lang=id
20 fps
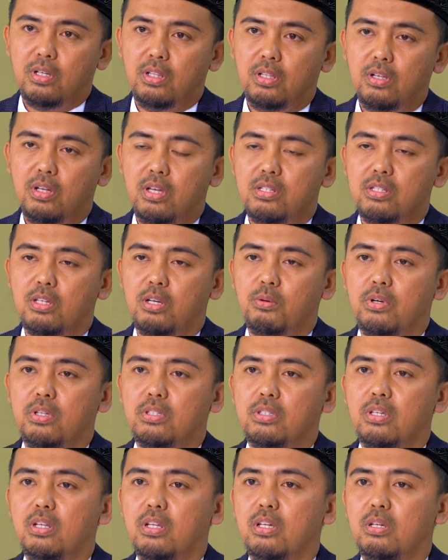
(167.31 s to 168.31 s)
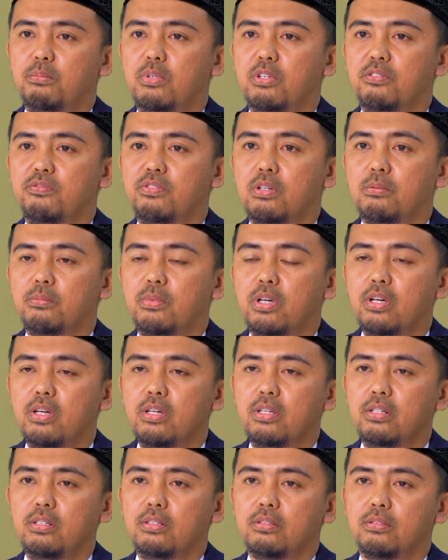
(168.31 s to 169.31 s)
Allah Azza wa Jalla
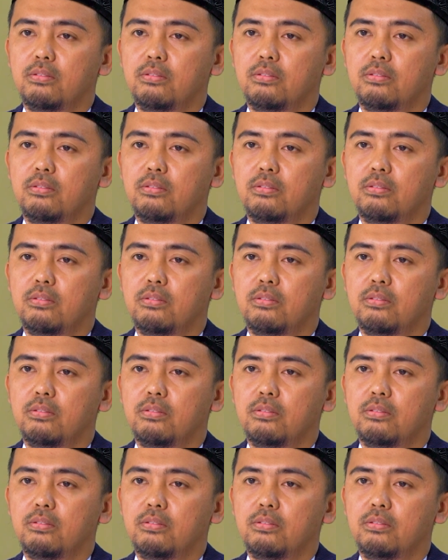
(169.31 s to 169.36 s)
berfirman,